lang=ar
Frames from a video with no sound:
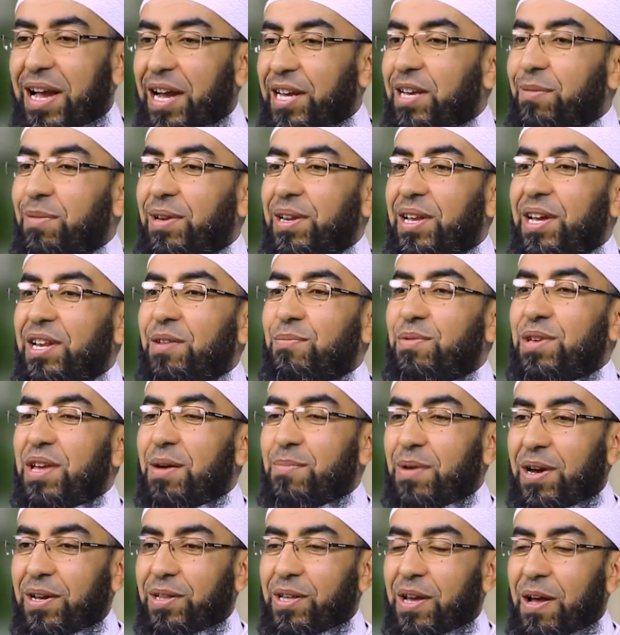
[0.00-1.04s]
على من لا نبي
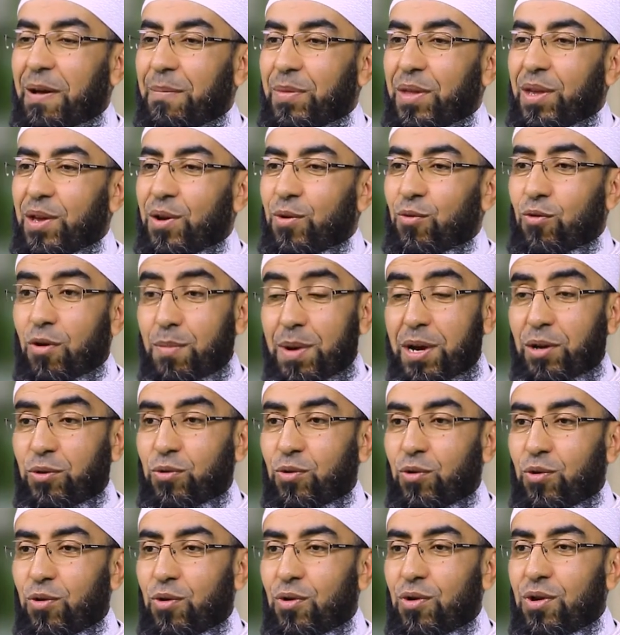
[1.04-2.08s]
بعده
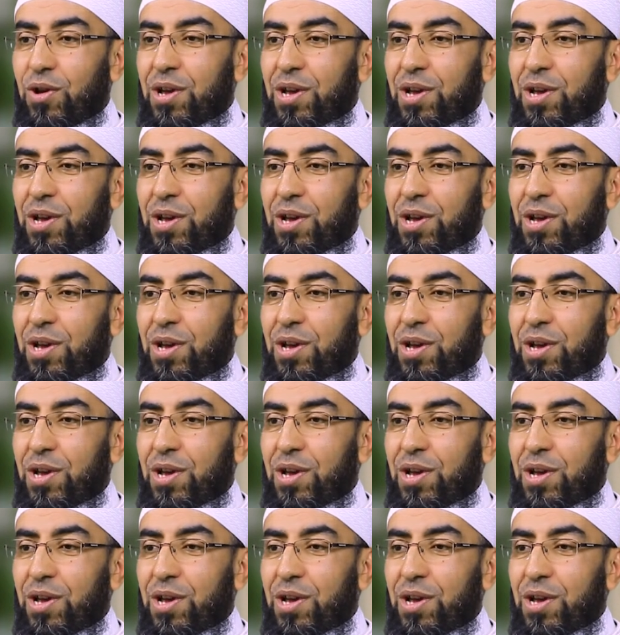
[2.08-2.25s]
وبعد